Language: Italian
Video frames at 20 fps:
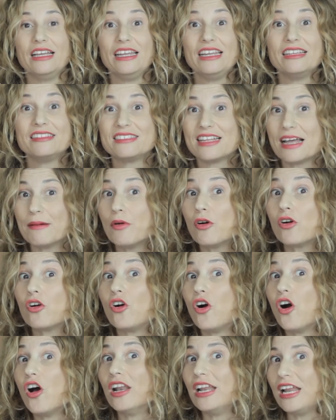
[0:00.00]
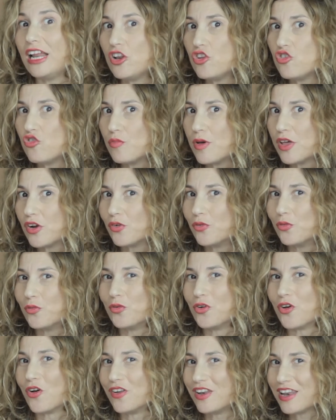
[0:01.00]
Iniziamo con il numero
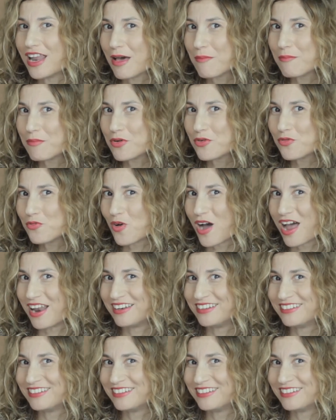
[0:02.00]
1, number 1.